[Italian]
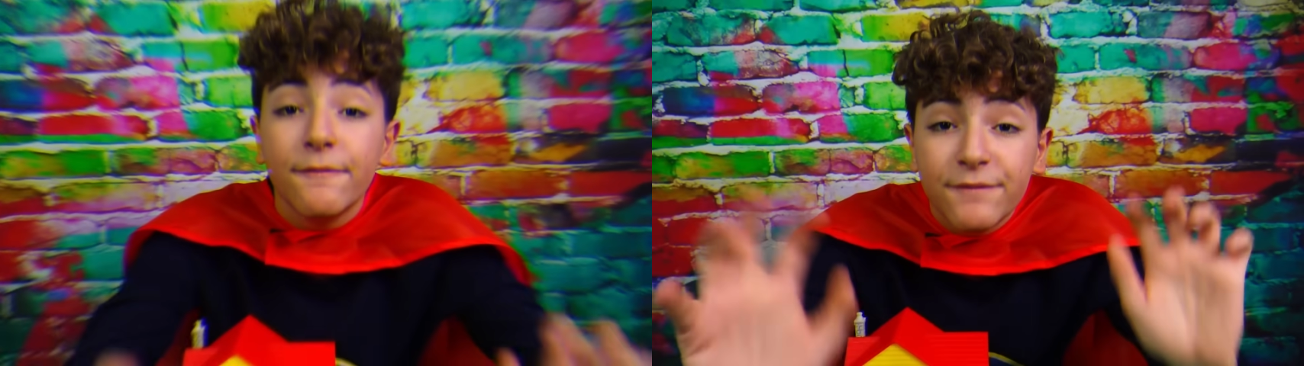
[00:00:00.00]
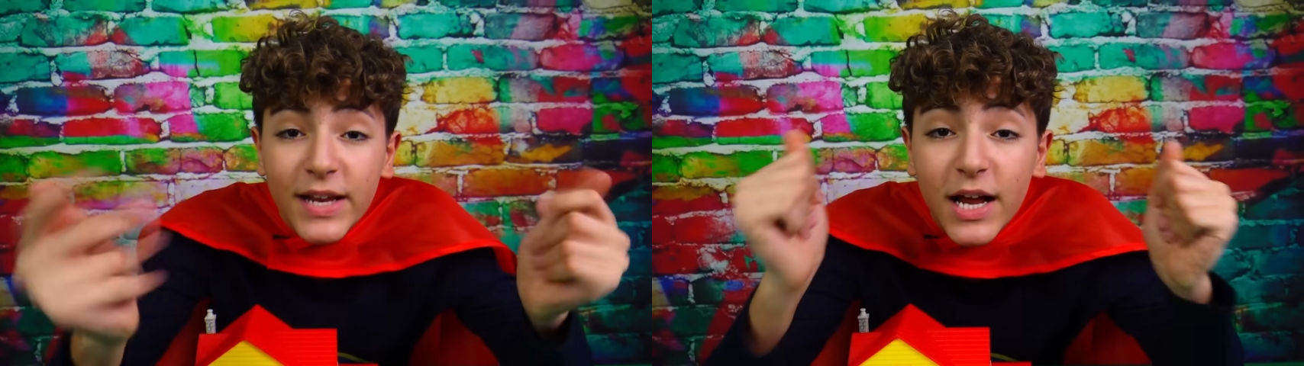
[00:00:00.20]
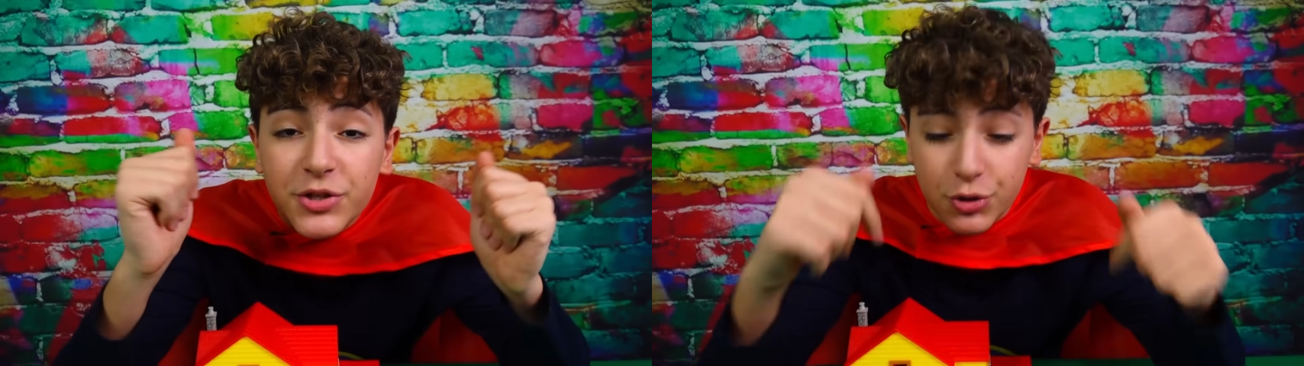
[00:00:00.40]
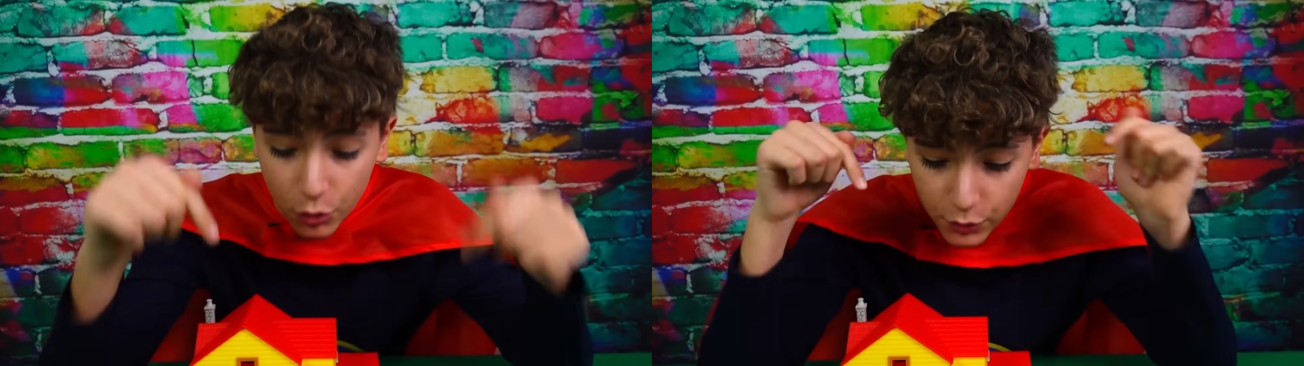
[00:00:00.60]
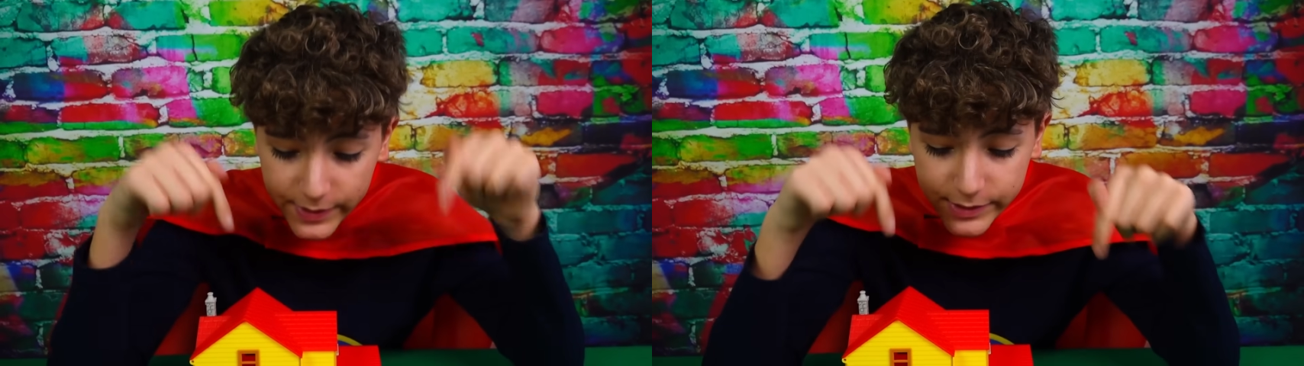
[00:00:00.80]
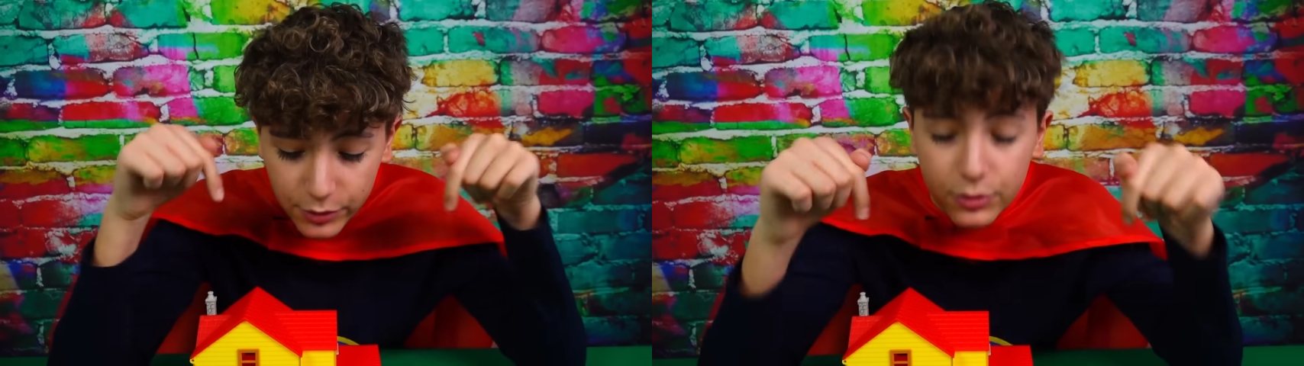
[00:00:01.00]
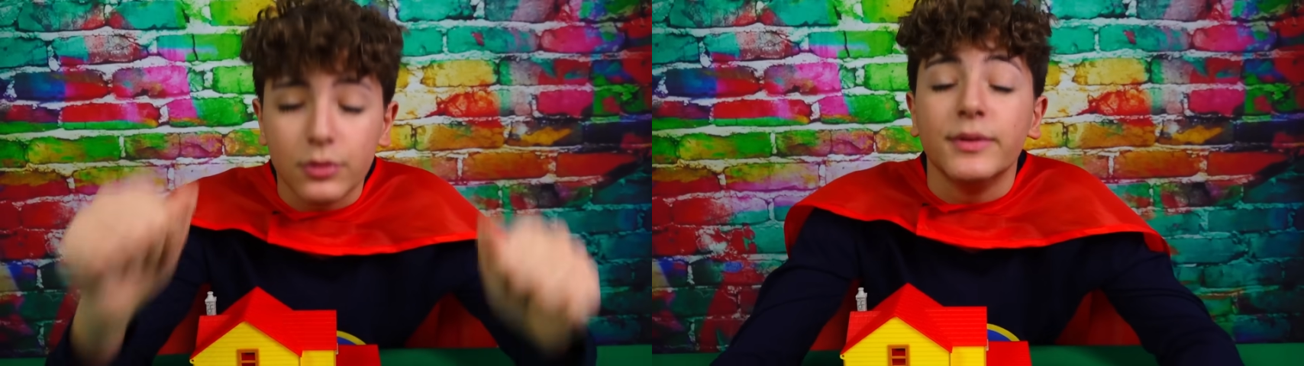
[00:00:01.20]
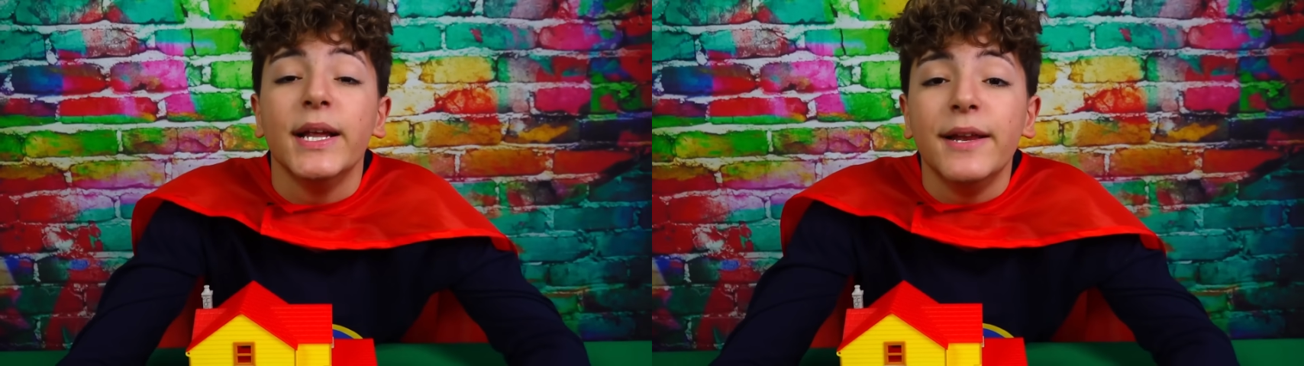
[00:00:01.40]
Vi lascio qui
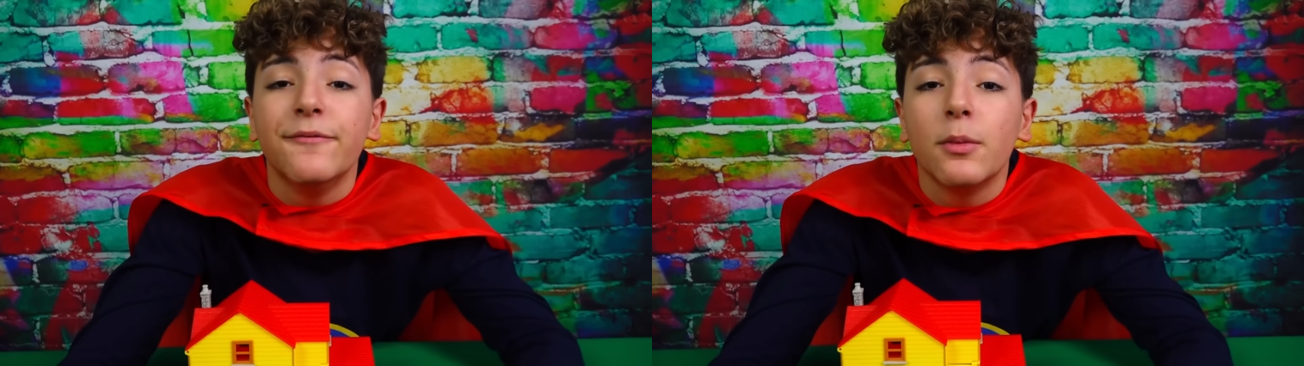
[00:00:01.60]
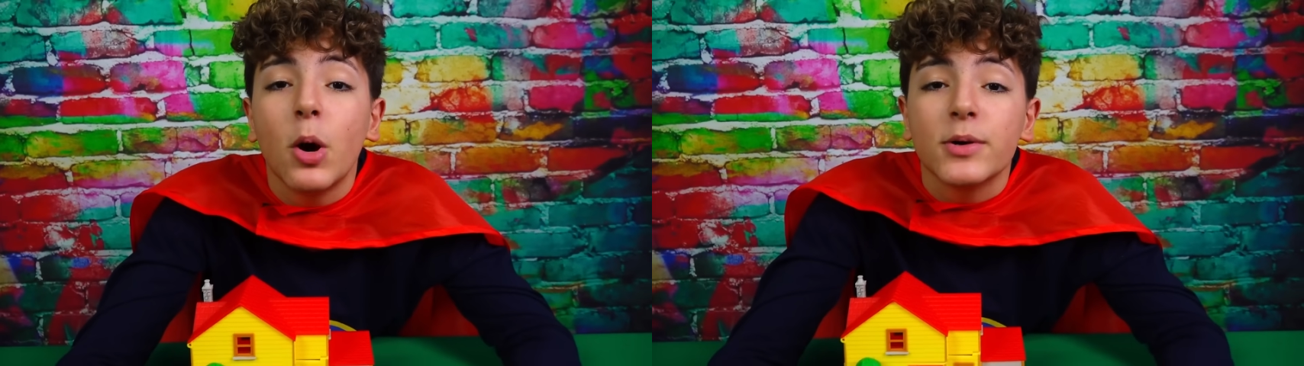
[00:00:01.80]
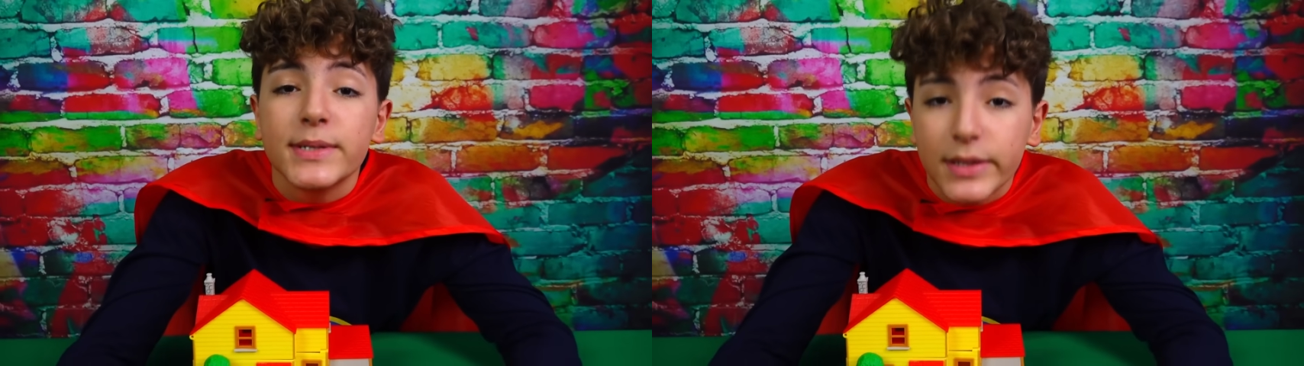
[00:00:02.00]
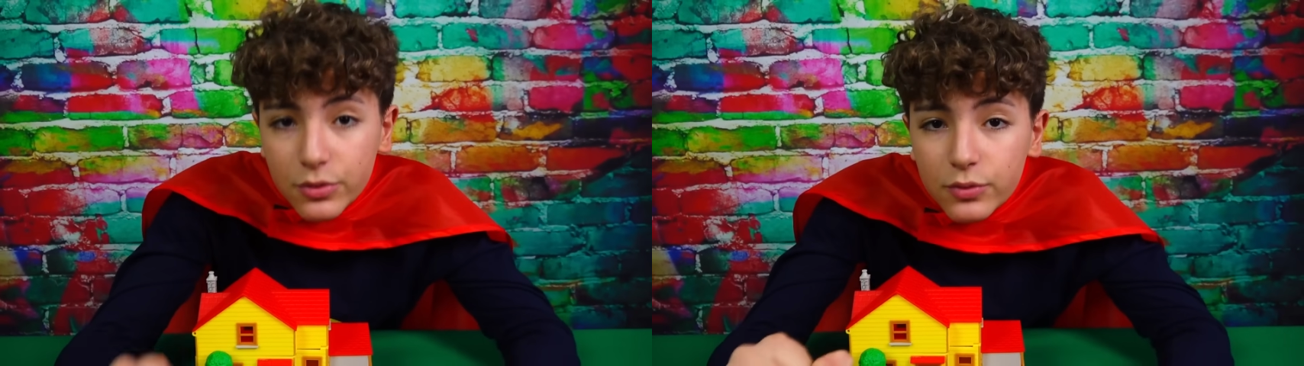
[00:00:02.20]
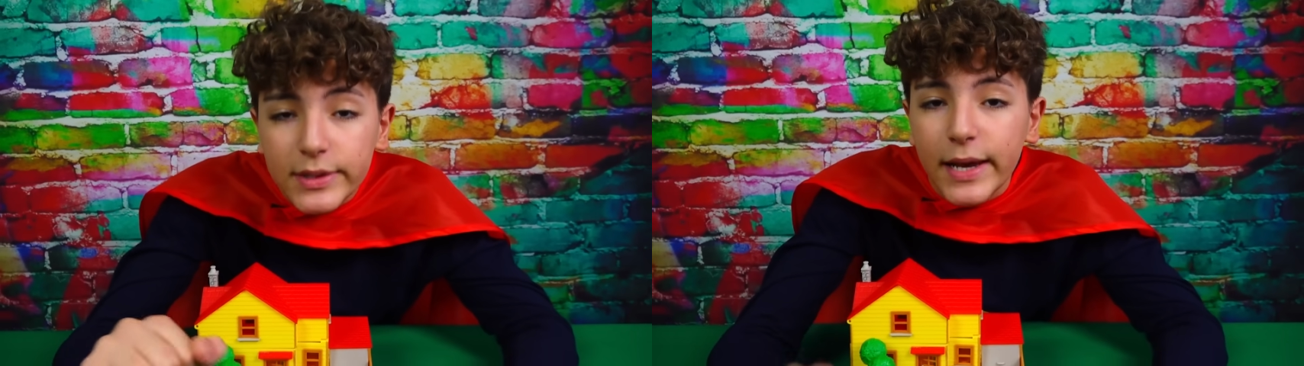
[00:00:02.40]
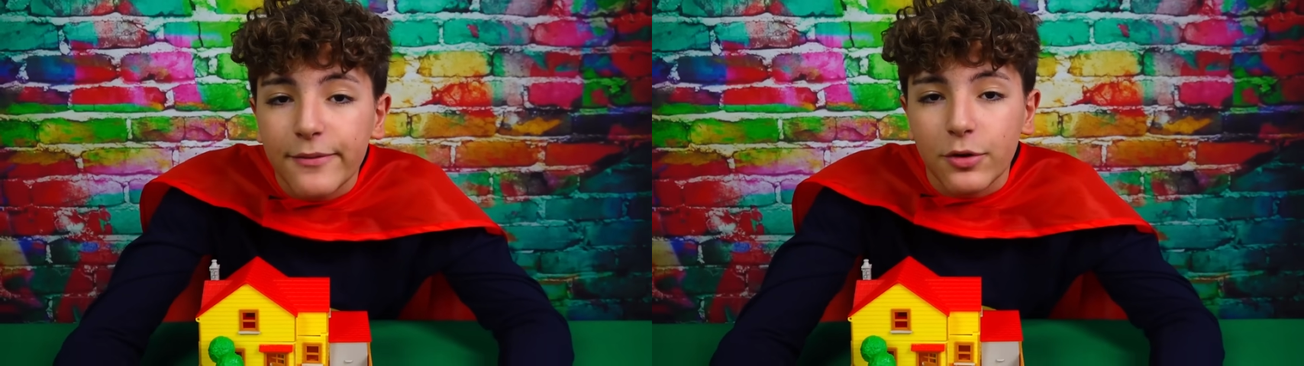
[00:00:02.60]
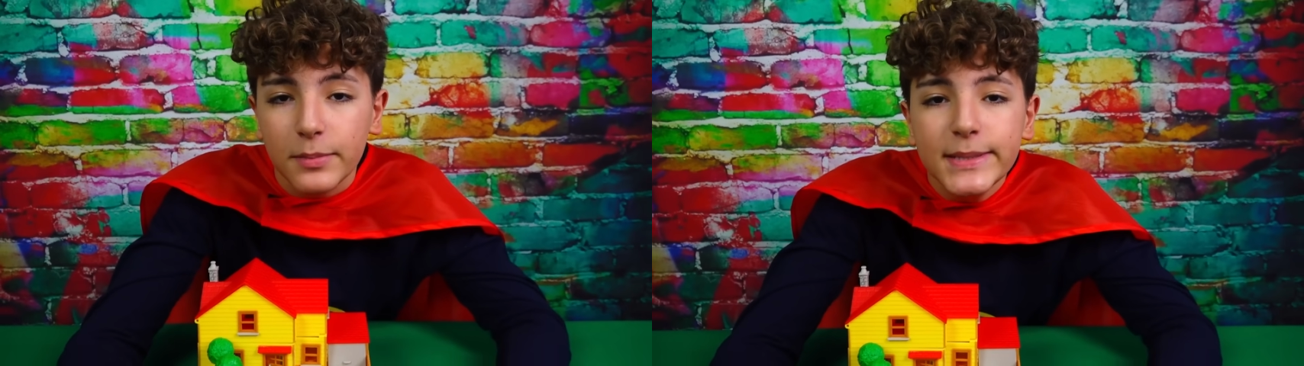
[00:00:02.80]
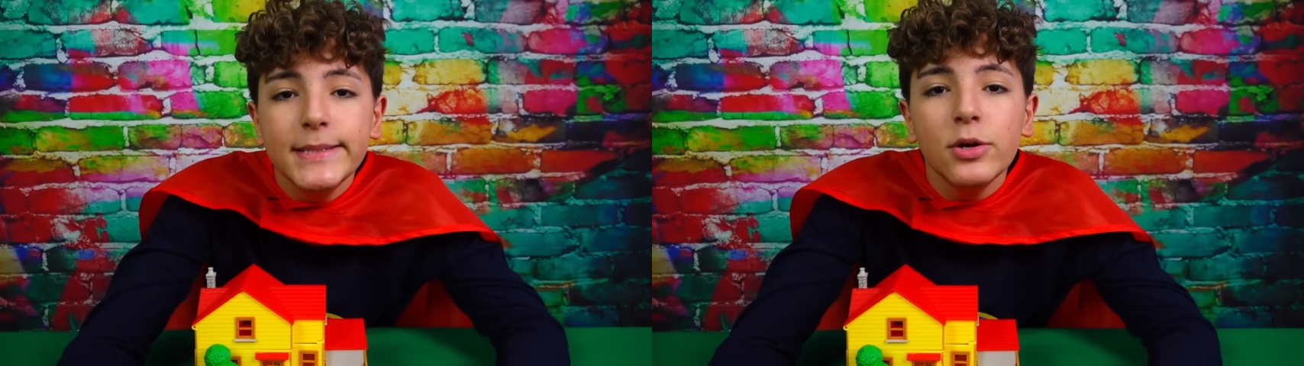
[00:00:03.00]
sotto nell'info box tutte le
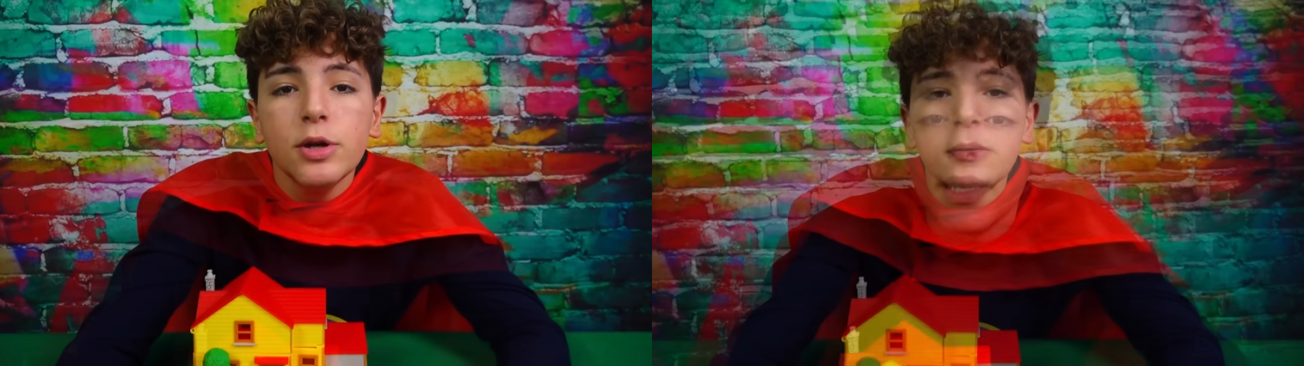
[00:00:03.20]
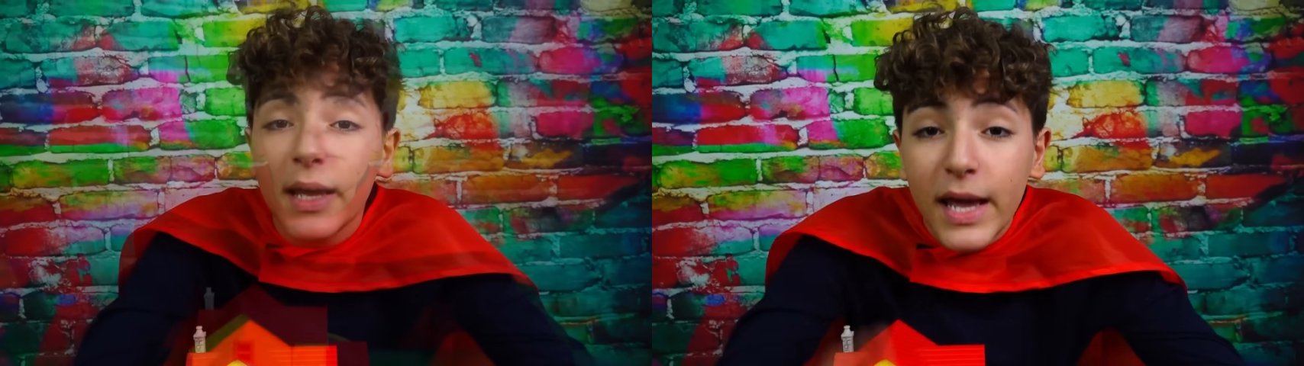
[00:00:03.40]
informazioni